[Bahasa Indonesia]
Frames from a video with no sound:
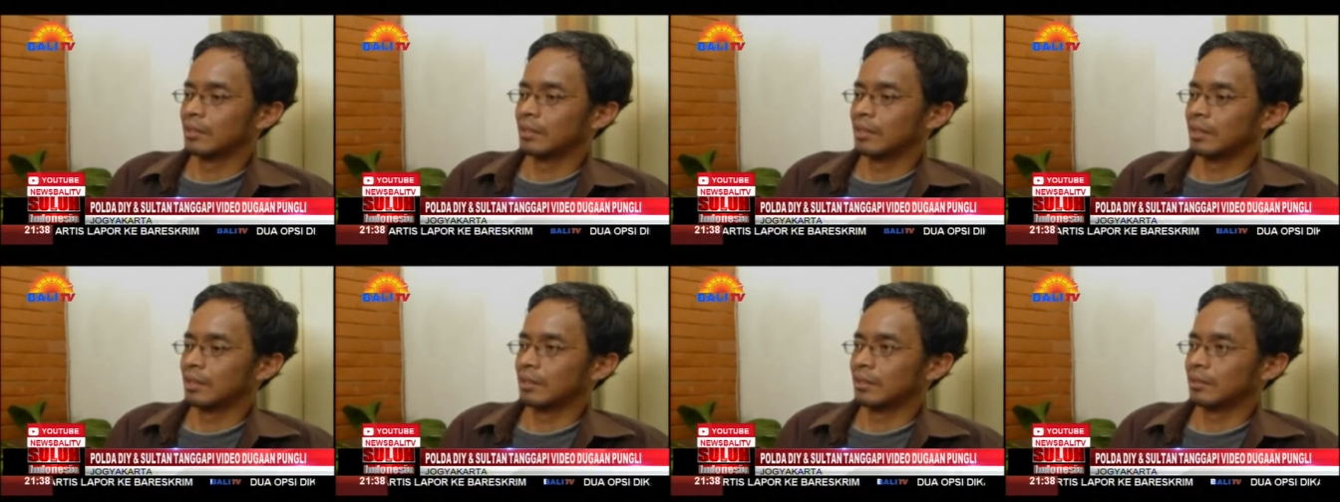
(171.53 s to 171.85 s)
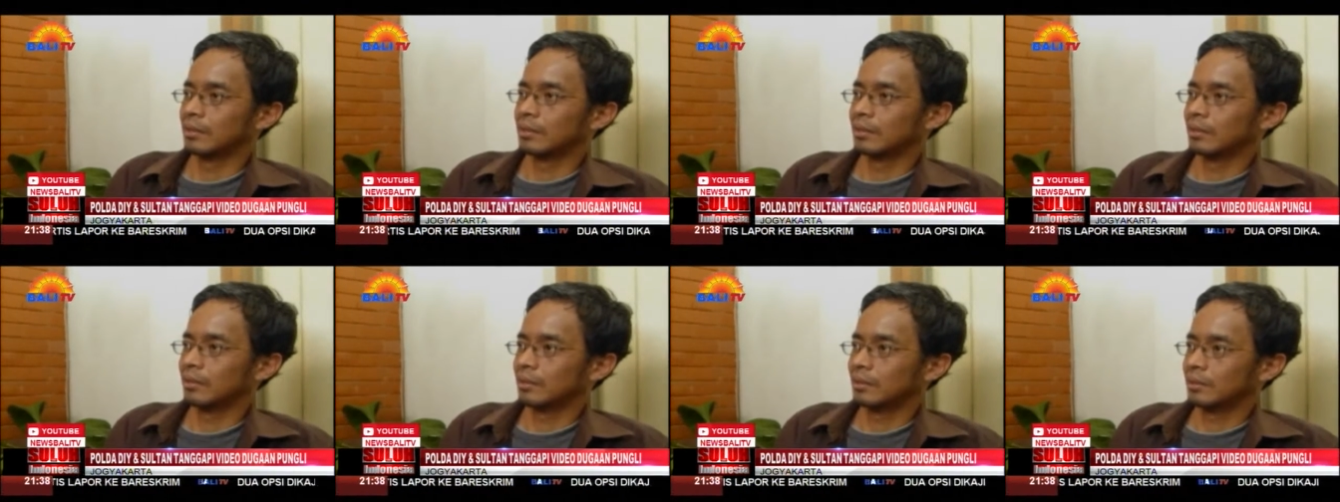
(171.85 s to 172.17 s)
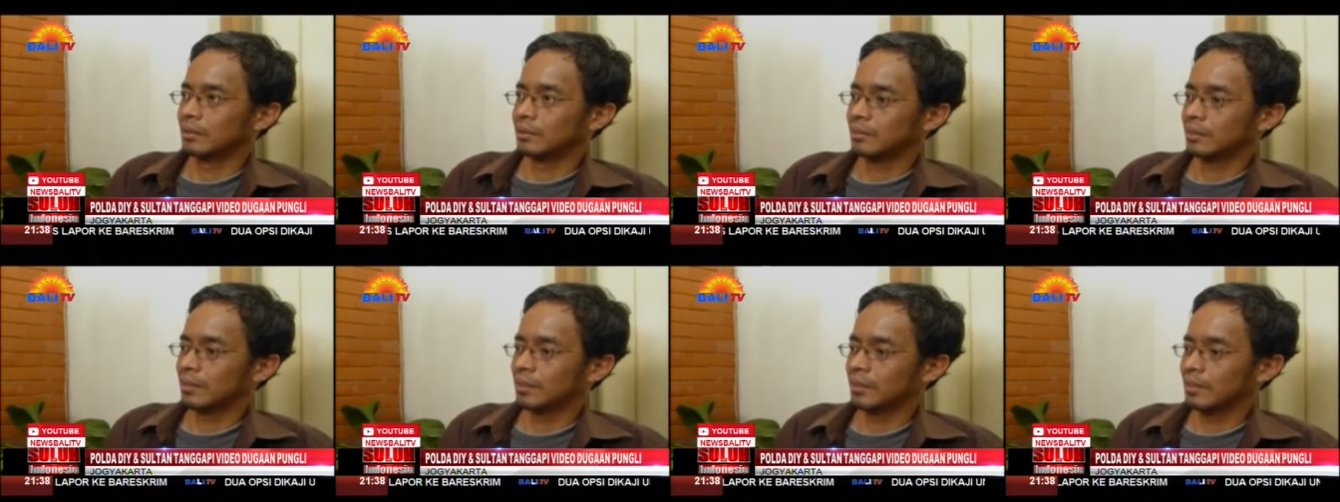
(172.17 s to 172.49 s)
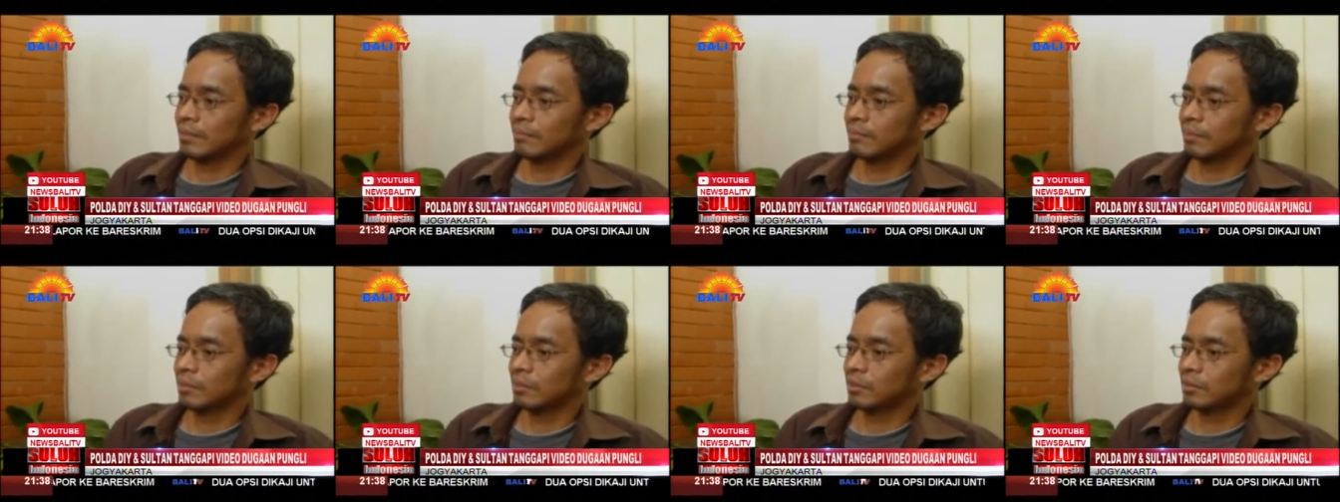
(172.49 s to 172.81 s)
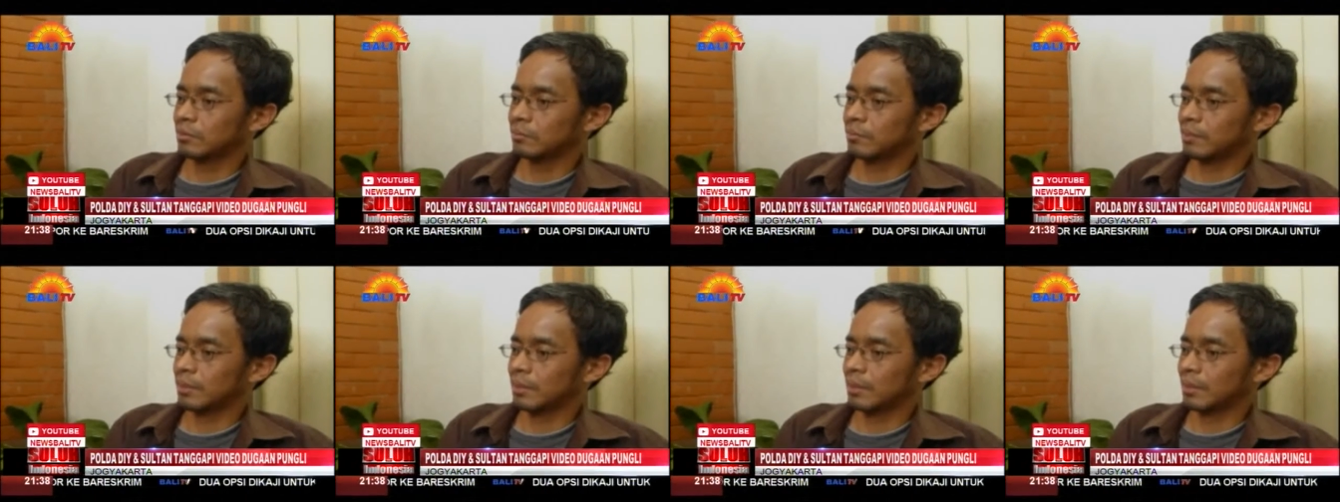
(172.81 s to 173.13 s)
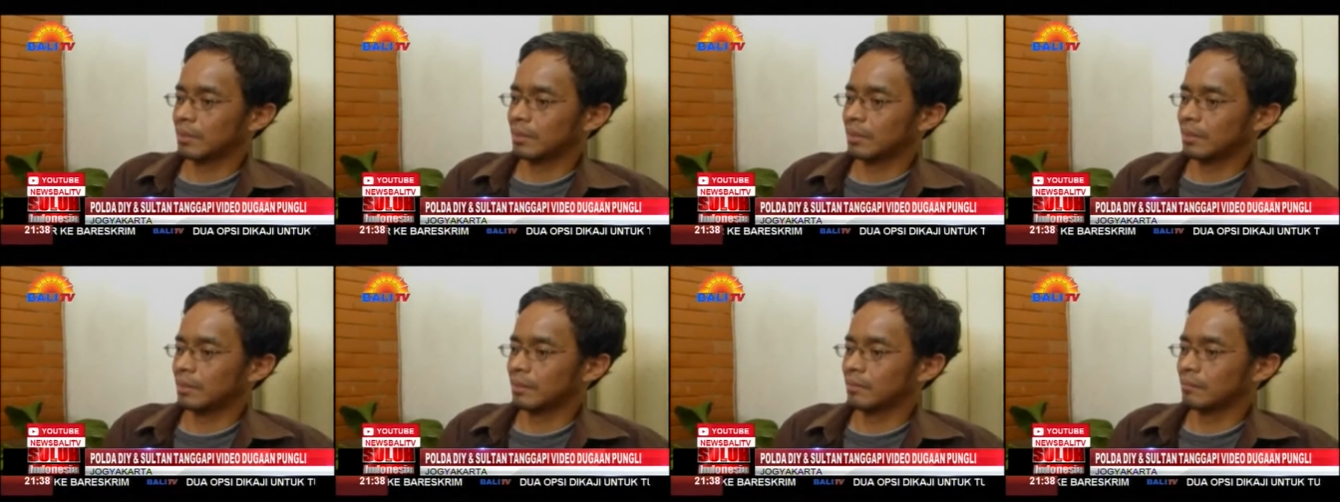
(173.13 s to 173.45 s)
Nah, saya
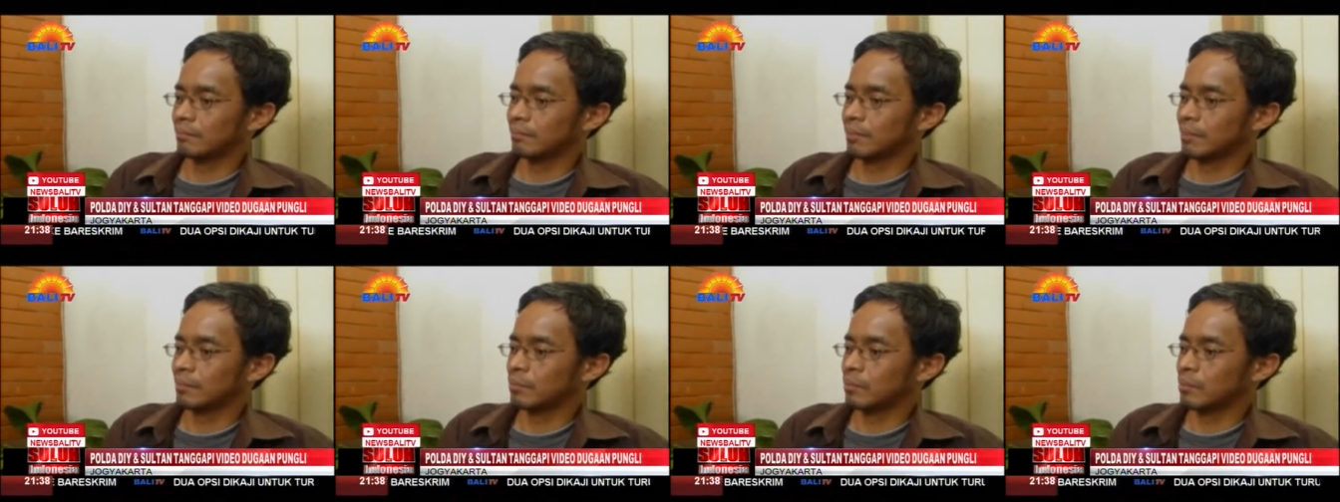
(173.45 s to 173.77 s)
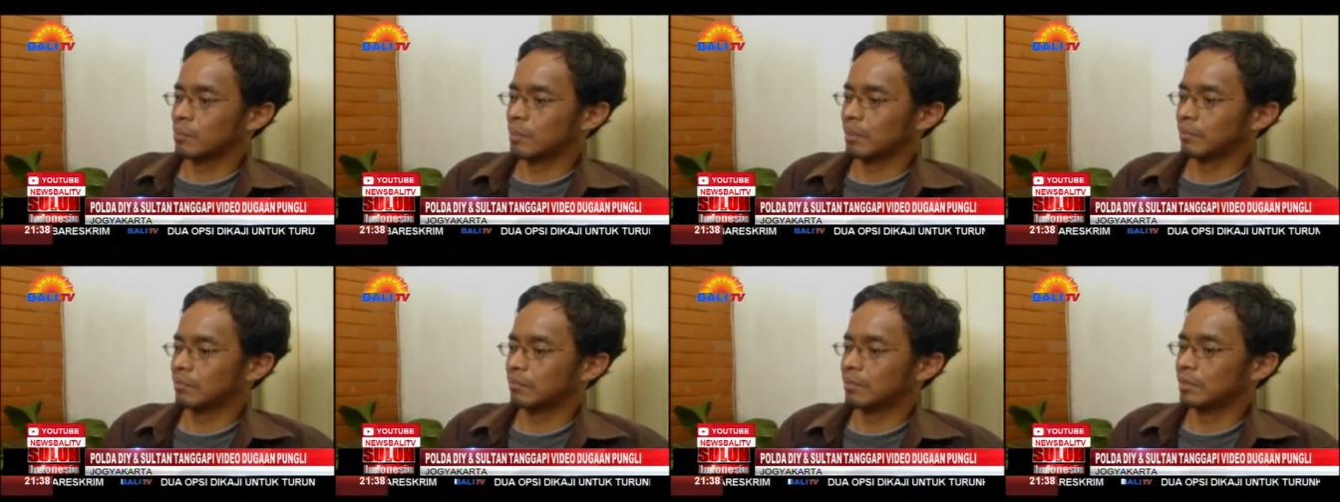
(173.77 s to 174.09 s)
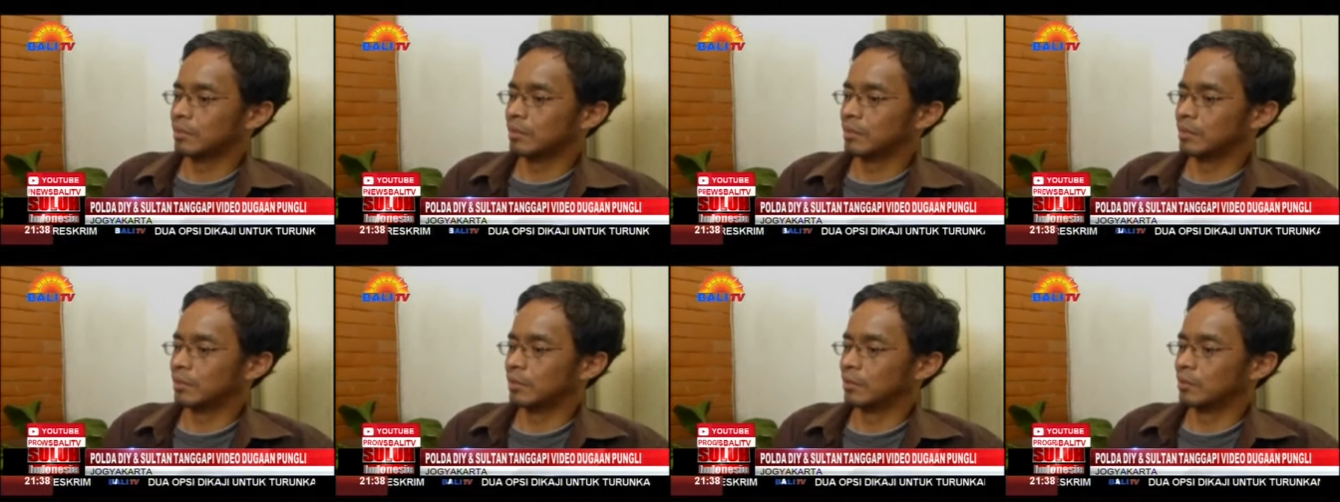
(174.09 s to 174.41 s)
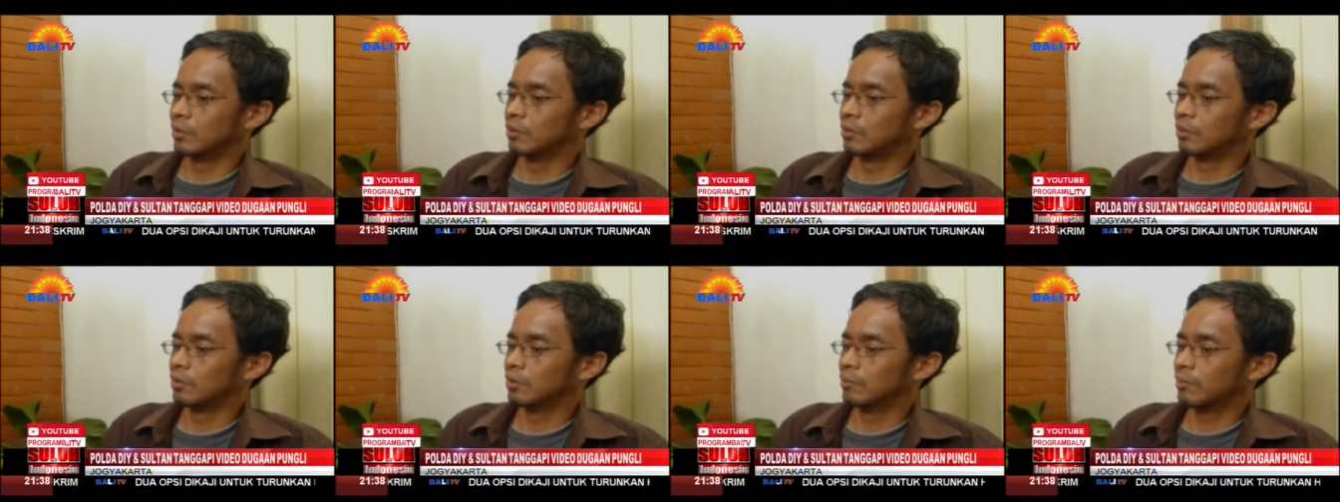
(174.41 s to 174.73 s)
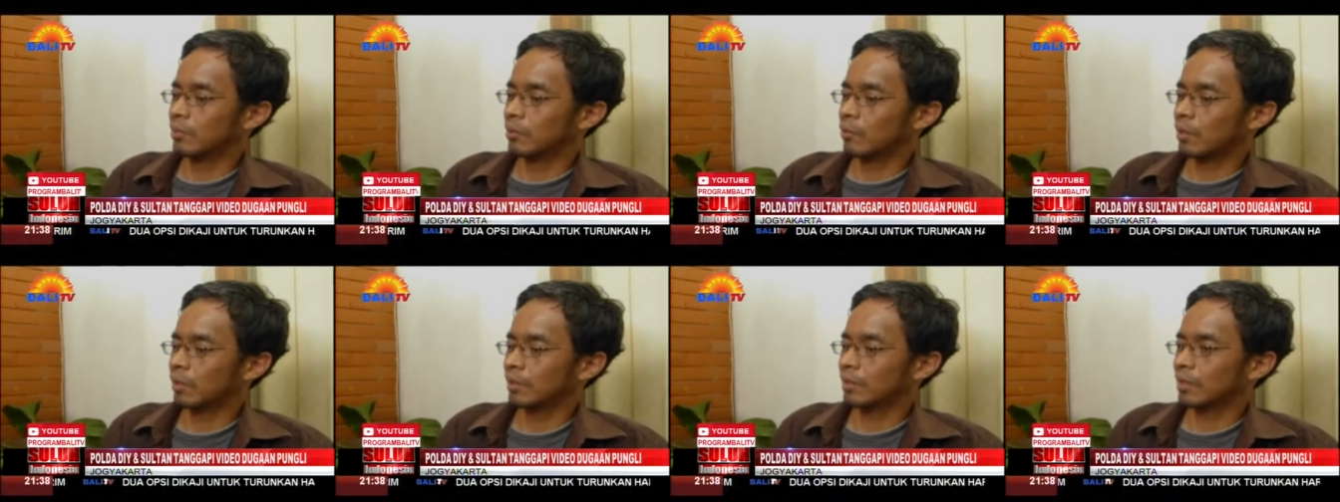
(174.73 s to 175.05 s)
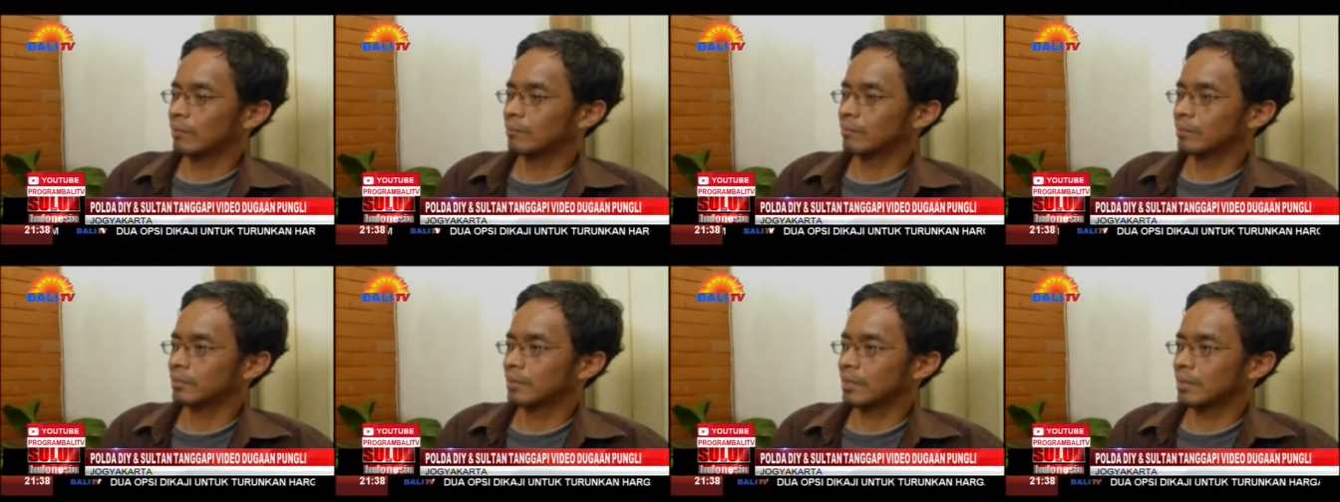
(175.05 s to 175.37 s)
mencoba membuat video itu untuk
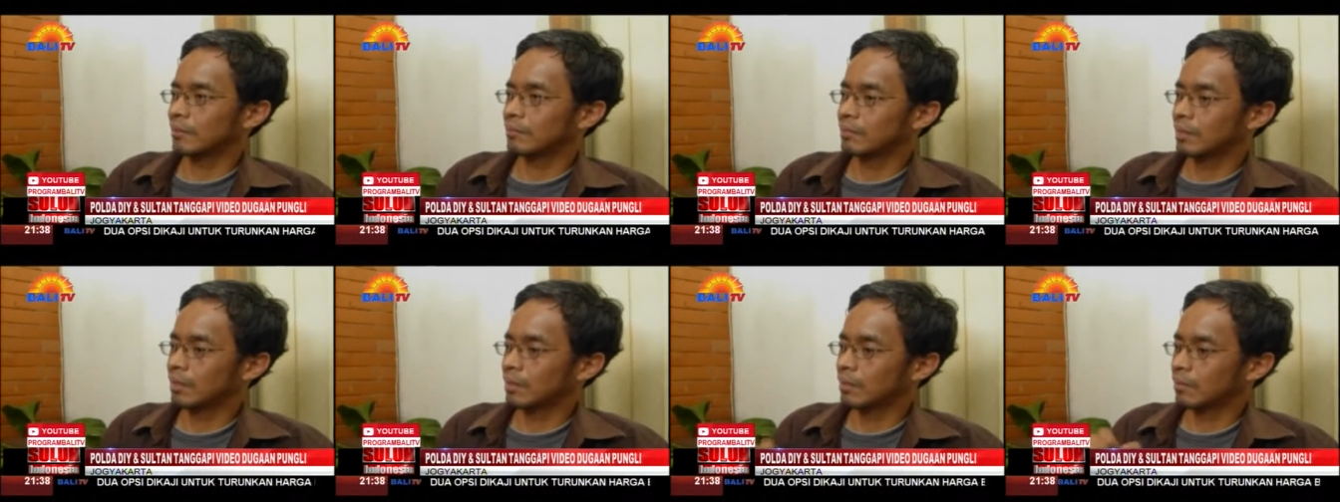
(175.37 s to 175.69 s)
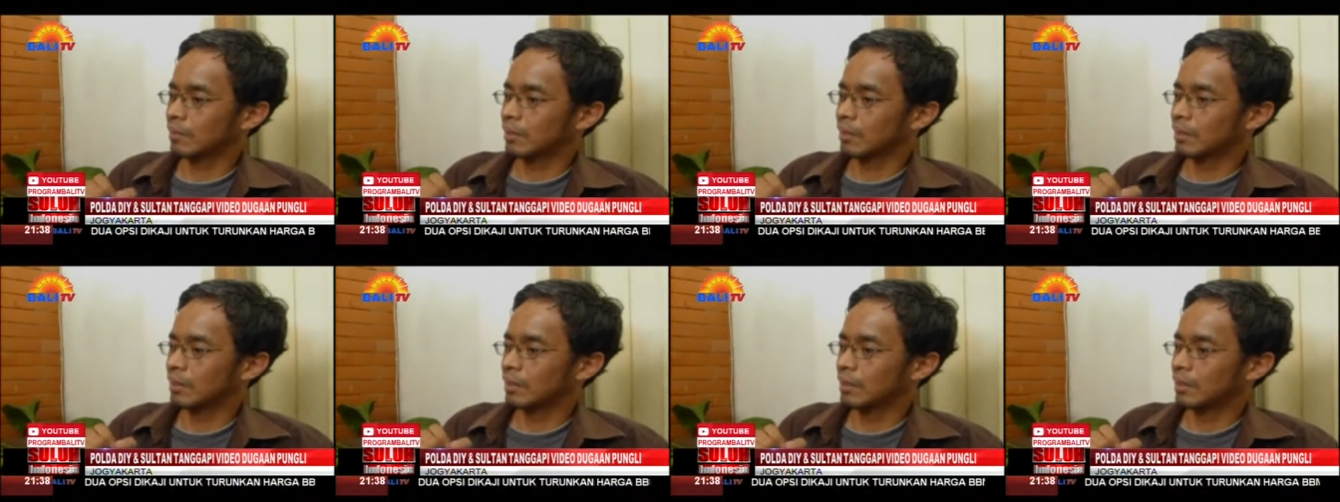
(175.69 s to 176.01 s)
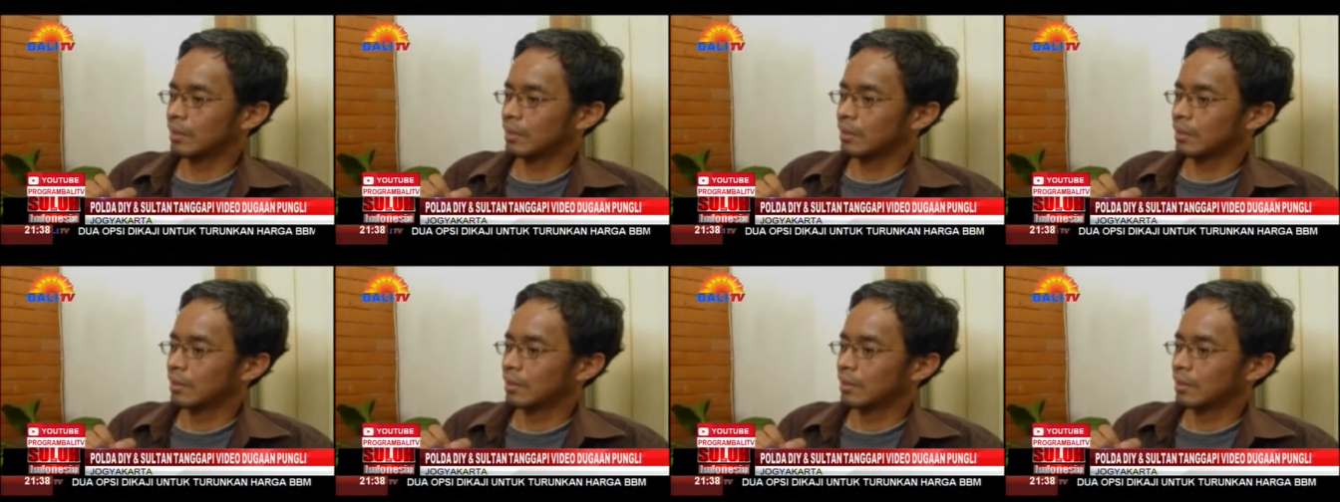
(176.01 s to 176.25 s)
menguatkan pesan bahwa